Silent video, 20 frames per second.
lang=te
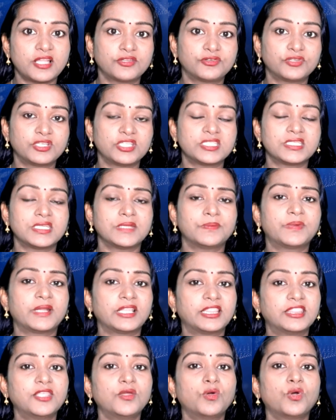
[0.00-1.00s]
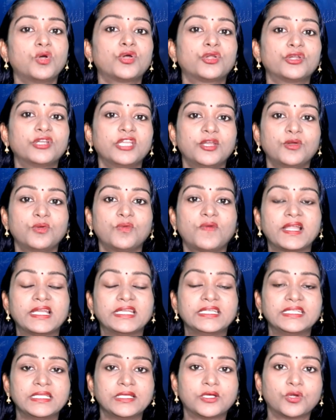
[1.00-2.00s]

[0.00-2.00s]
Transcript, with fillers: ప్రతి ఒక్కరు నిన్ను వాళ్ళ ఇంటి కొడుకుగా